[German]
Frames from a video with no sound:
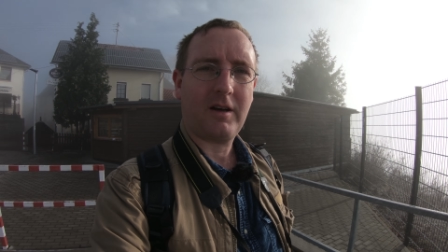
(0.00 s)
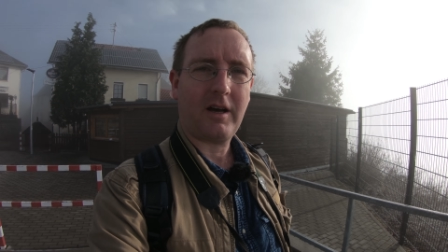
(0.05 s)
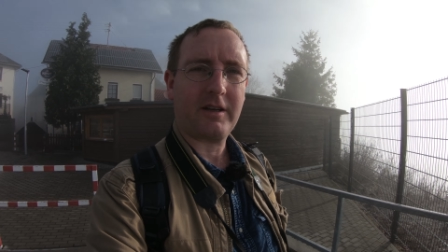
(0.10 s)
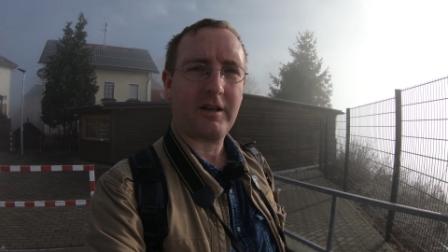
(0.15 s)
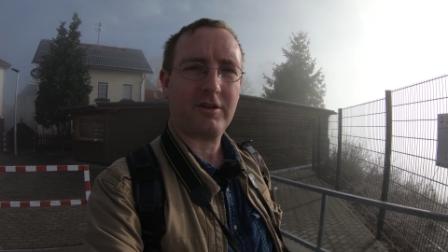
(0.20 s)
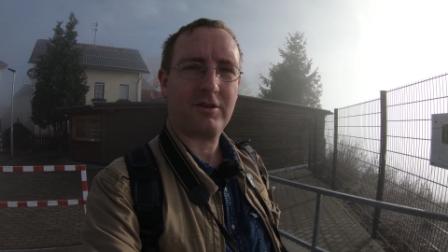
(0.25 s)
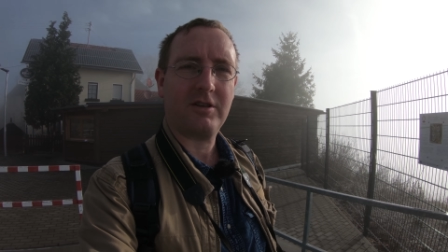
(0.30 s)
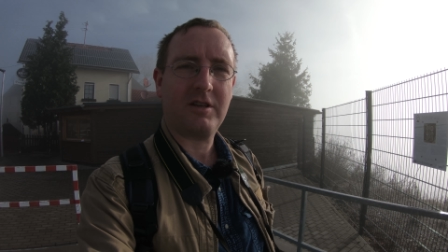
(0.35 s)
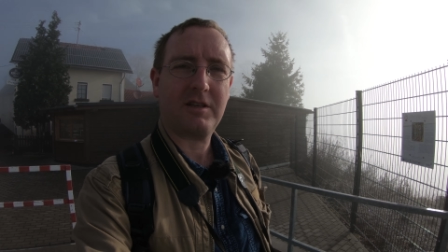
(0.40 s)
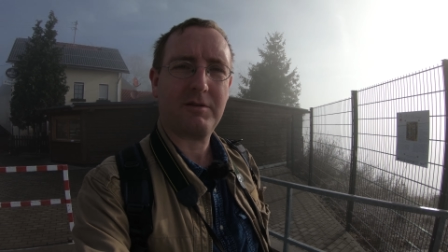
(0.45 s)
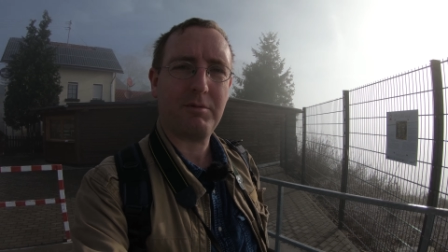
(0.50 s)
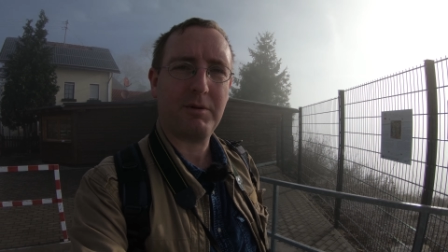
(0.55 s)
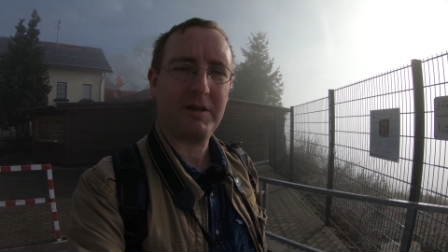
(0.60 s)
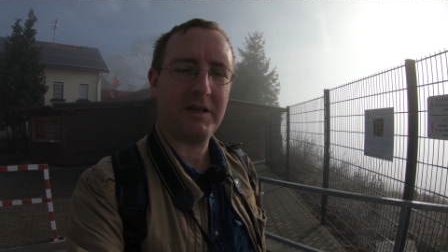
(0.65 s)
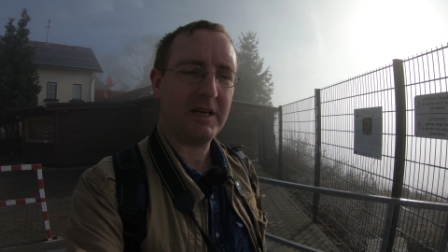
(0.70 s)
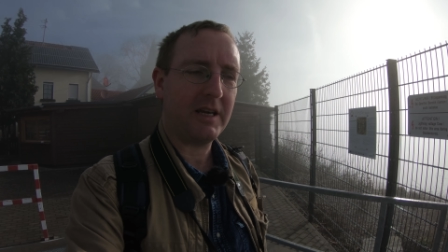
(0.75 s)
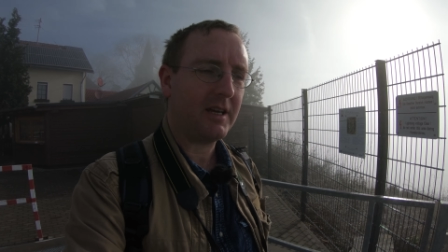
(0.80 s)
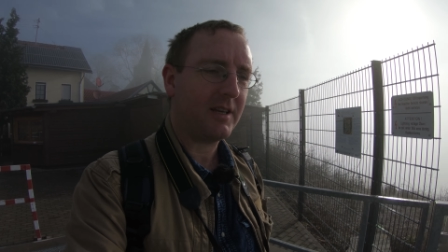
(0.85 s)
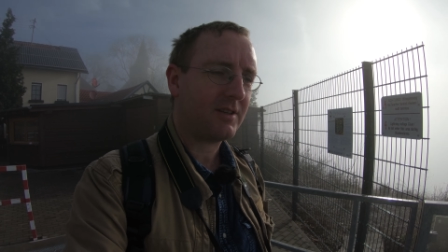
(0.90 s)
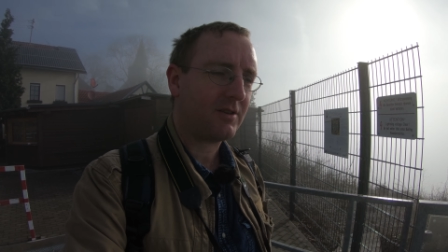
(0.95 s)
hat also nichts mit
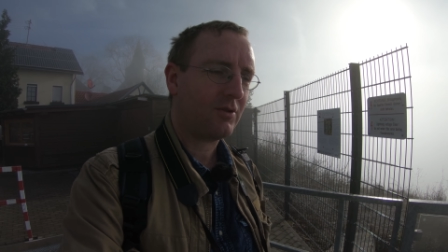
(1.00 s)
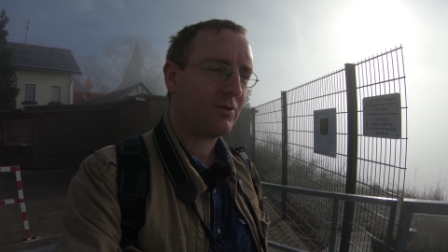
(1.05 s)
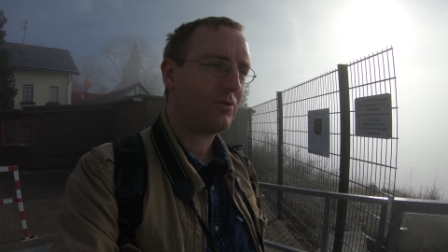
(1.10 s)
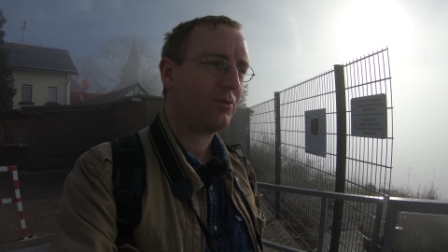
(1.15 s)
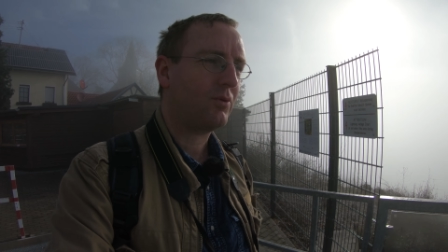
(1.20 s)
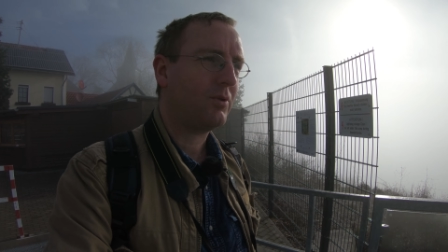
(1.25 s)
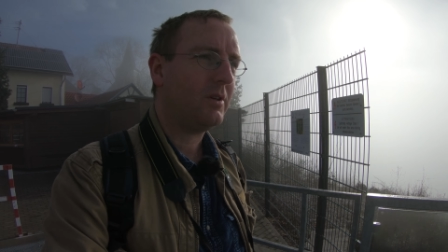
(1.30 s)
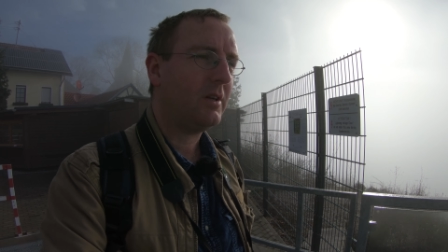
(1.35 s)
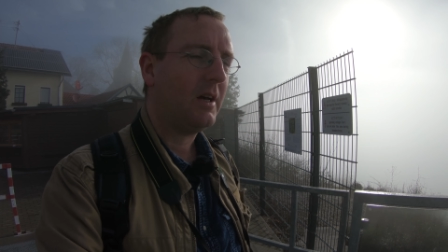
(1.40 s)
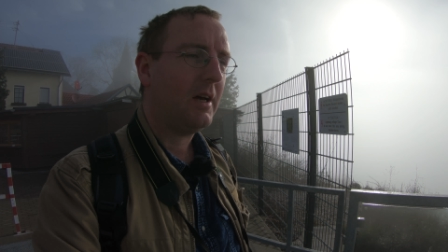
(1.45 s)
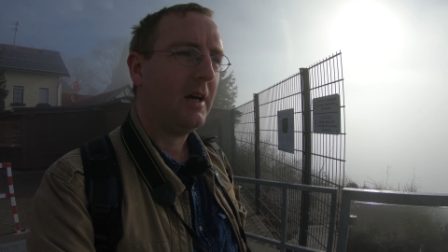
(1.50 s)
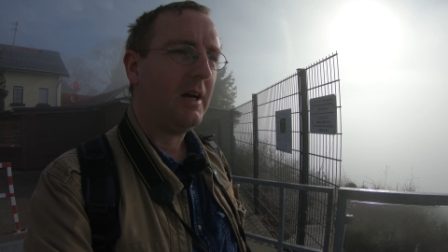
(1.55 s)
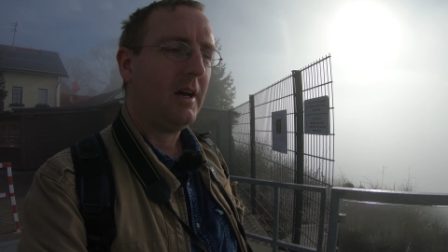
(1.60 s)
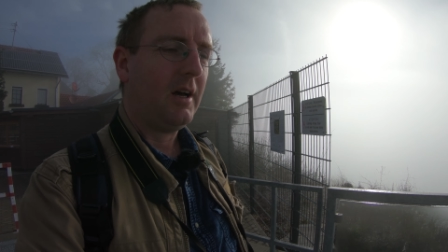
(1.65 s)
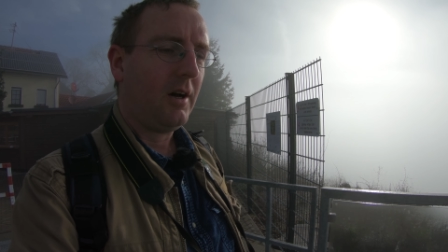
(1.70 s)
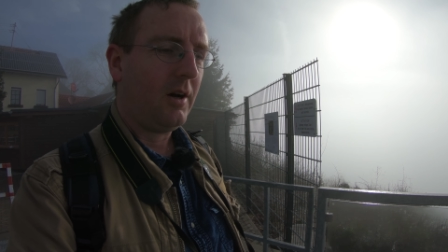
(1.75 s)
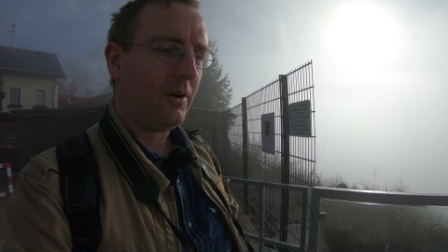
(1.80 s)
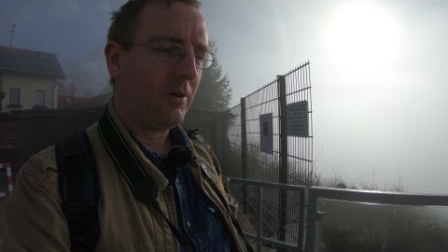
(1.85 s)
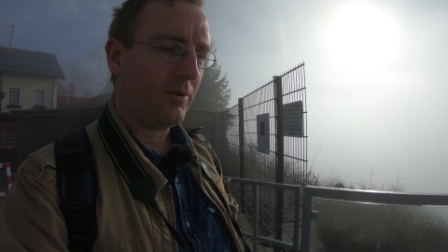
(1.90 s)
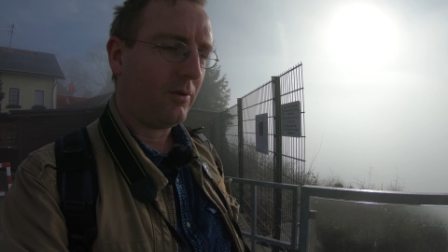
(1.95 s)
Nähe zu tun.
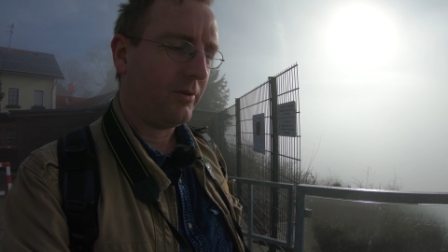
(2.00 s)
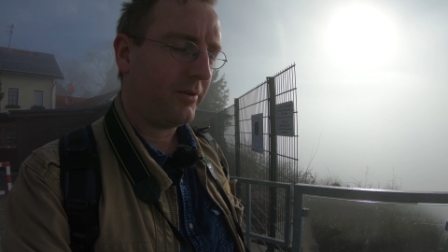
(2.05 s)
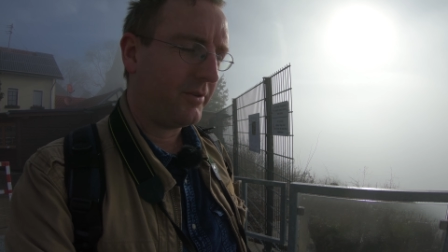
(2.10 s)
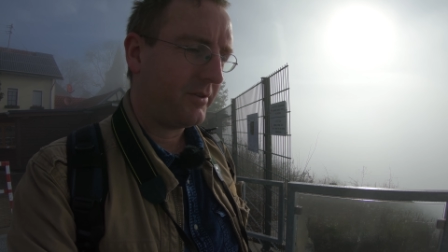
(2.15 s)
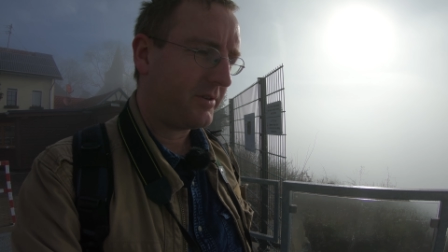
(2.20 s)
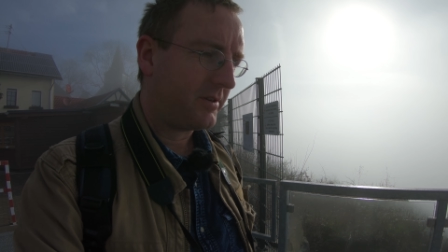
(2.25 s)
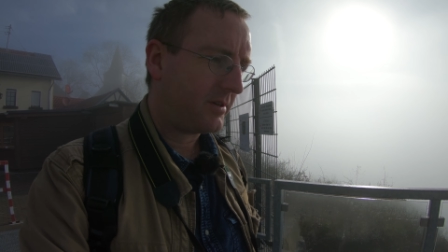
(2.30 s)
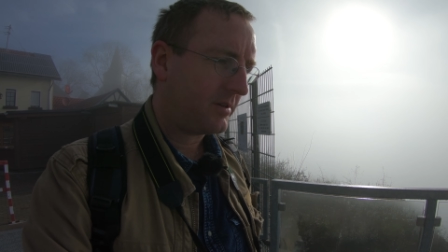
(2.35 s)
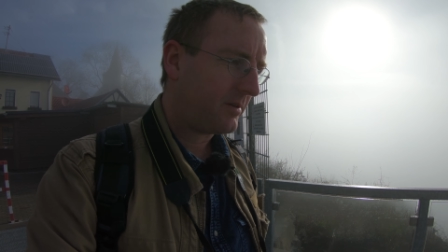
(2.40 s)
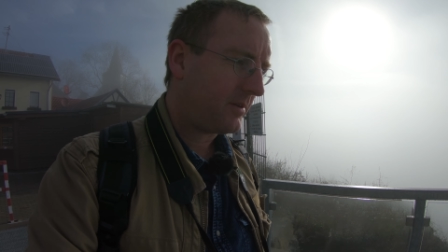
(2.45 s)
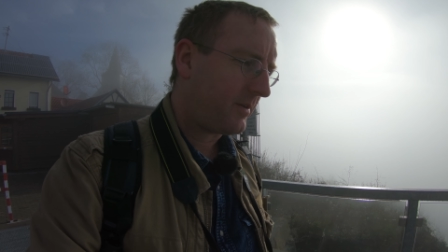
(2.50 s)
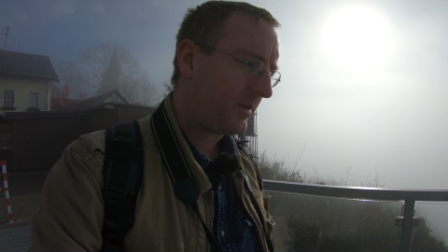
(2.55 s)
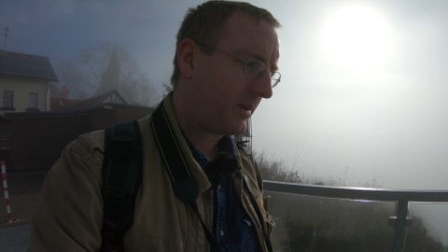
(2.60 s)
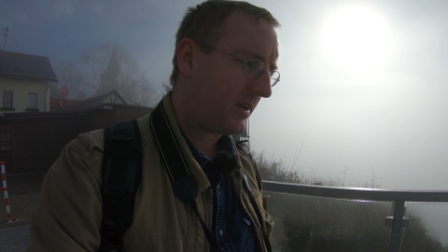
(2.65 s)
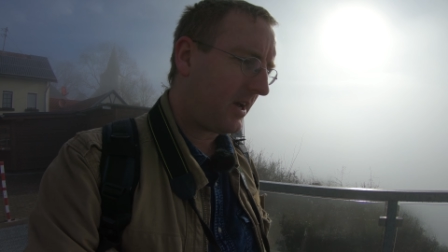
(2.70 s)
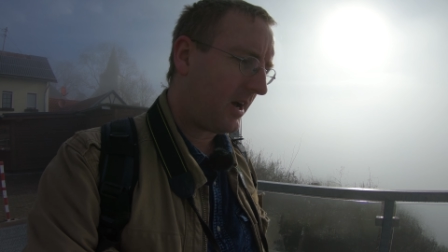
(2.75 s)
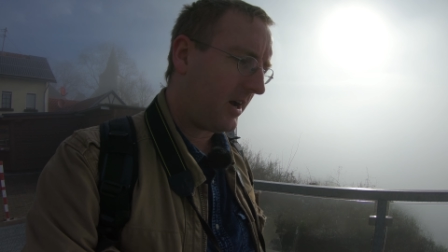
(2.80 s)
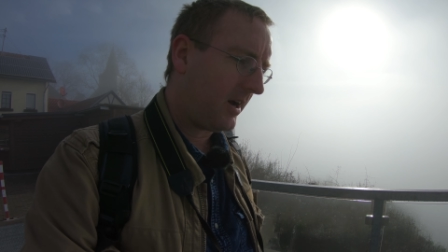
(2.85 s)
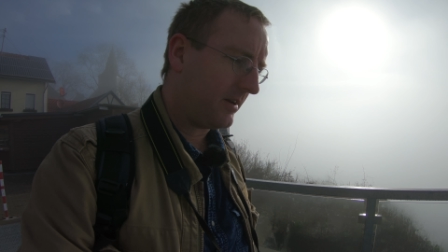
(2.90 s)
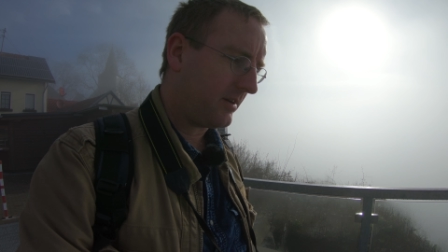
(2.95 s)
Und
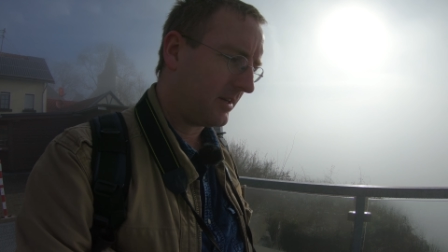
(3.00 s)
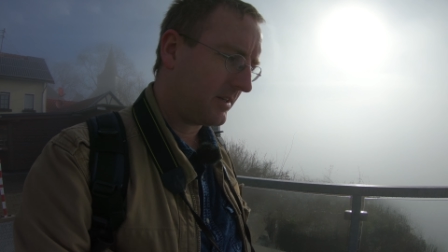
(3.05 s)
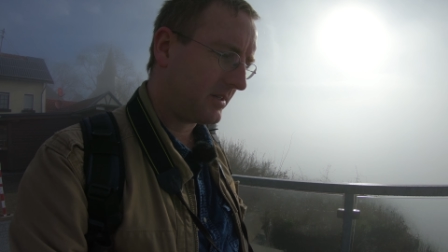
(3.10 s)
ja,